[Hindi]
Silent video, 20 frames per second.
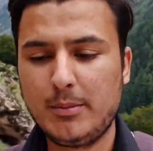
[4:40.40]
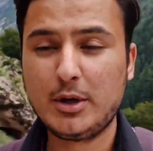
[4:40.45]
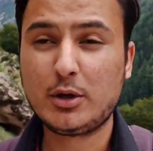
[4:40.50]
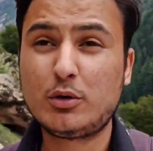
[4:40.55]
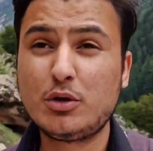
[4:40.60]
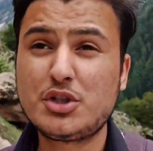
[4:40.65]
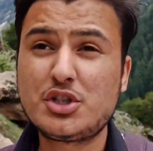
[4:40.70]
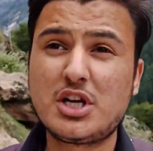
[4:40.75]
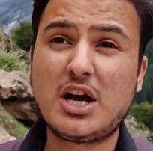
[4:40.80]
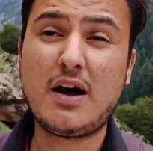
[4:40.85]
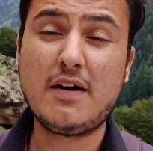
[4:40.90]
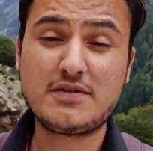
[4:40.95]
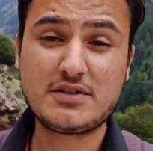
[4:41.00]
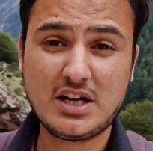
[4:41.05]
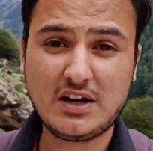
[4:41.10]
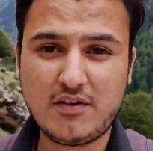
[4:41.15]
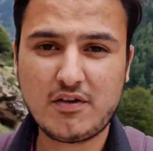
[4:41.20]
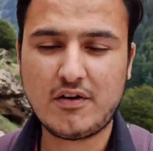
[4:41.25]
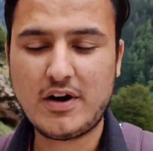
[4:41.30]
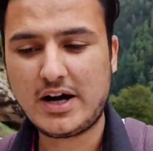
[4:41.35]
बिल्कुल
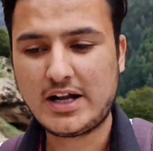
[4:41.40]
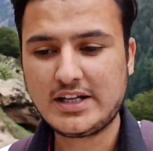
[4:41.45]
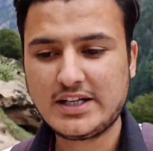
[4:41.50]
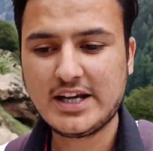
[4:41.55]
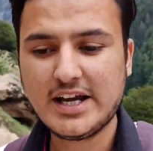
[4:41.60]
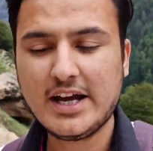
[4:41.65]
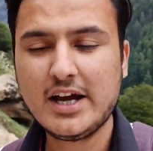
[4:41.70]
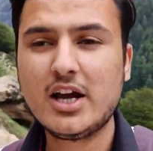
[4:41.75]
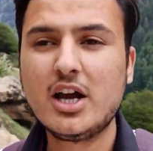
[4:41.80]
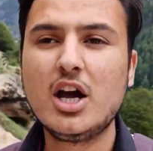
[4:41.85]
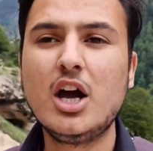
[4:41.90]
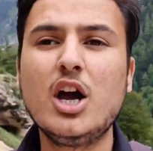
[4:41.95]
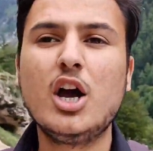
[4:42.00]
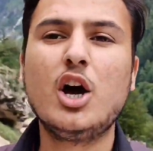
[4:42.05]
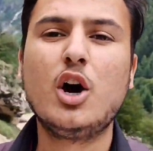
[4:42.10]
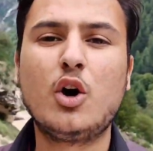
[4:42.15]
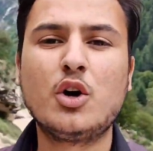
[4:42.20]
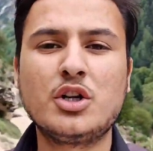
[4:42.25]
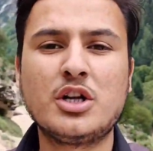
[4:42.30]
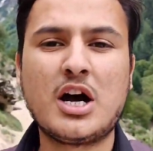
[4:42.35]
साफ साफ हवा रही है
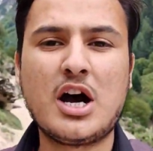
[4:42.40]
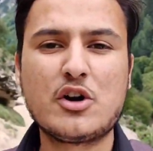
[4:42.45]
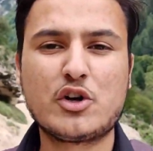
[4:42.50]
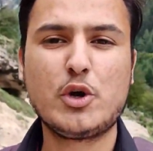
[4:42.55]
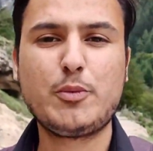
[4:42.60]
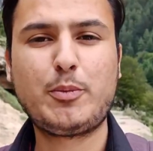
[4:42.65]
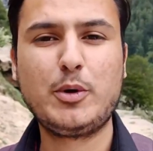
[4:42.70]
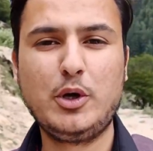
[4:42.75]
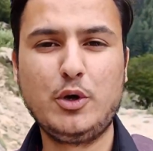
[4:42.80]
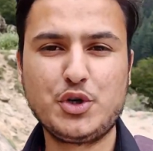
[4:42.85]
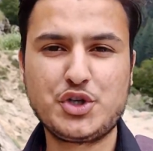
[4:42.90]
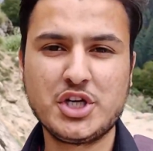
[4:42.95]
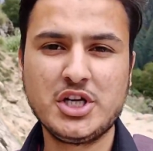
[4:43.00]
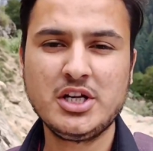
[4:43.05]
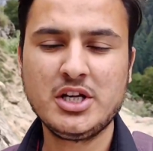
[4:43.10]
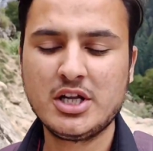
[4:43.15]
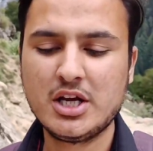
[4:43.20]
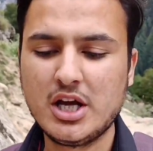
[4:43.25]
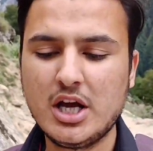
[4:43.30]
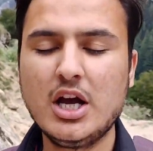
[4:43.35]
और ना कोई
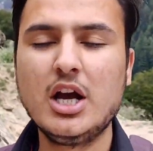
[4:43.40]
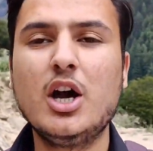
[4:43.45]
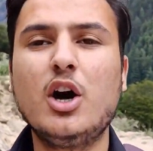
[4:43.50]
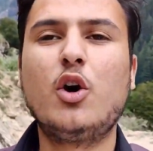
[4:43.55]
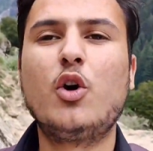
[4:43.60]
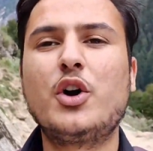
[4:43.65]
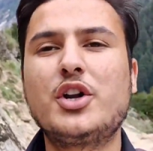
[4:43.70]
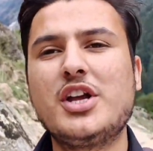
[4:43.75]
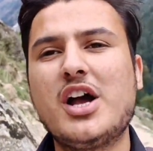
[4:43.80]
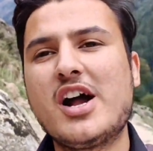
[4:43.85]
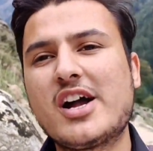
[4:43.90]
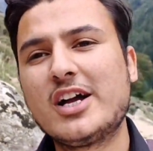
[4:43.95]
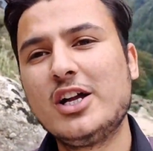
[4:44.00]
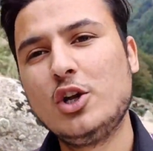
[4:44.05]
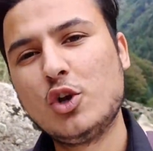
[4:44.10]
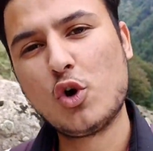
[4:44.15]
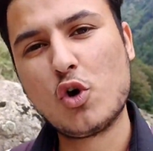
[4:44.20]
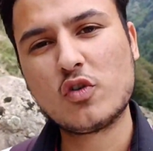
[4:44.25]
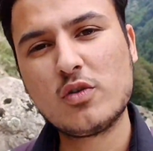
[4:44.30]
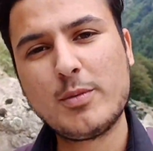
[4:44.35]
पोल्यूशन और यहाँ
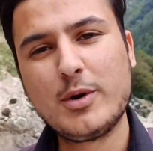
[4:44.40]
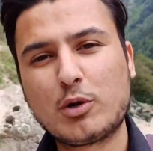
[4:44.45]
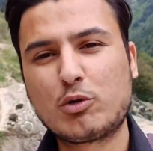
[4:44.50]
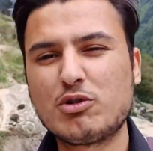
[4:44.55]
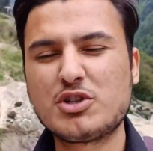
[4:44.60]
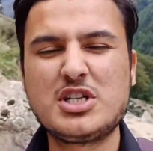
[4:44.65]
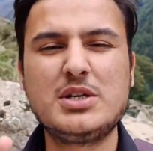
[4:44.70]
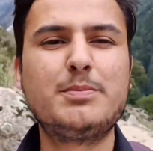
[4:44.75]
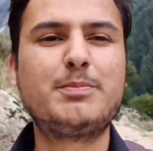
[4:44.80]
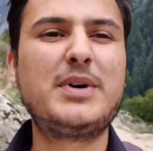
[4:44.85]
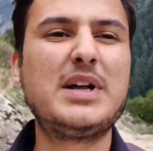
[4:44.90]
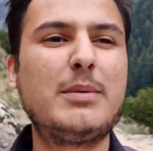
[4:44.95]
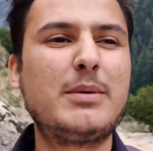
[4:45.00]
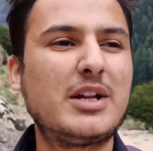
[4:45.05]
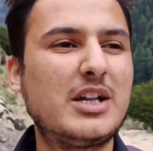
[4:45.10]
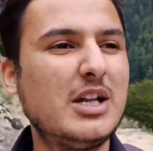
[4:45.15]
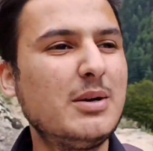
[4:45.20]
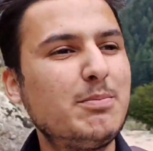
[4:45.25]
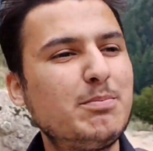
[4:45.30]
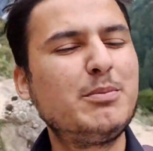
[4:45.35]
के लोग भी बिल्कुल
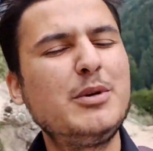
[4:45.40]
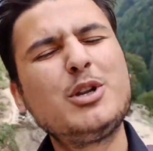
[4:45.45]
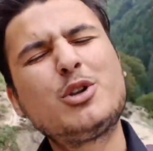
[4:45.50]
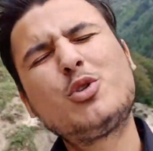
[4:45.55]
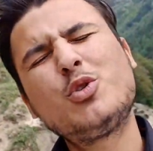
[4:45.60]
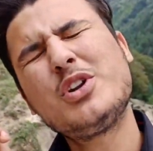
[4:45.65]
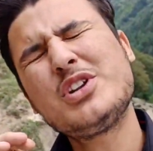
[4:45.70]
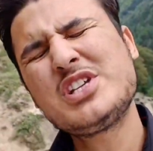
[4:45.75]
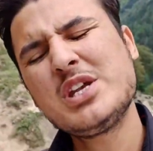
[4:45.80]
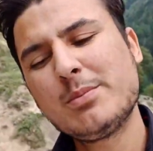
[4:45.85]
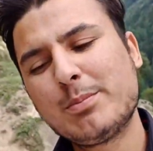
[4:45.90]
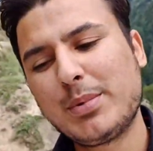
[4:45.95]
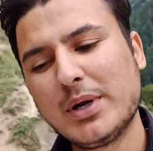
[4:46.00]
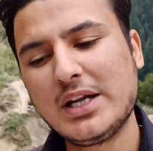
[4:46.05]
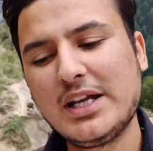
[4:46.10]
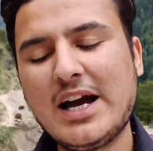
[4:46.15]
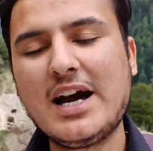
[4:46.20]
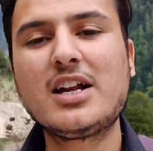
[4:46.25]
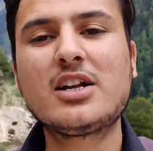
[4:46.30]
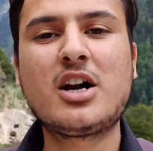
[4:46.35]
सिंपल मतलब बिल्कुल ही
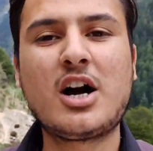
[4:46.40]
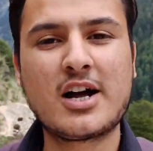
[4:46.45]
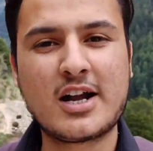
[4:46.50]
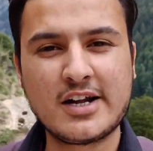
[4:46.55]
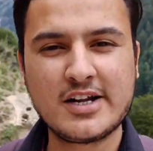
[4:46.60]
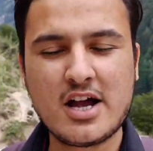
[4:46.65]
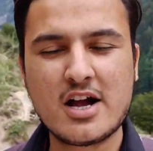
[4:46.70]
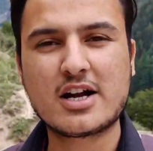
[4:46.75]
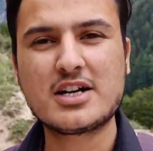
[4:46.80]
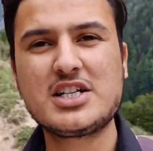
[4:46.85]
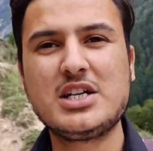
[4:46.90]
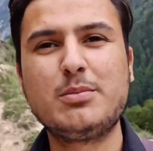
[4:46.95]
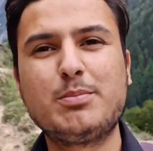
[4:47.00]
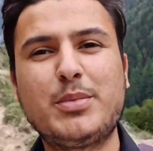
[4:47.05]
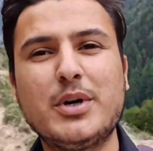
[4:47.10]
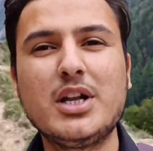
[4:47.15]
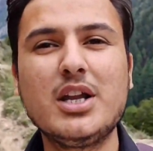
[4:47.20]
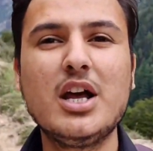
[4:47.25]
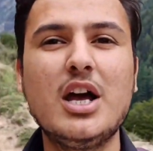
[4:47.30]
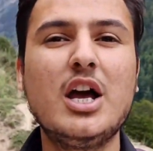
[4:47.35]
सिंपल यार खाना यहाँ का
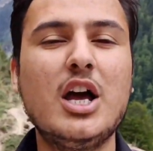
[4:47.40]
सिंपल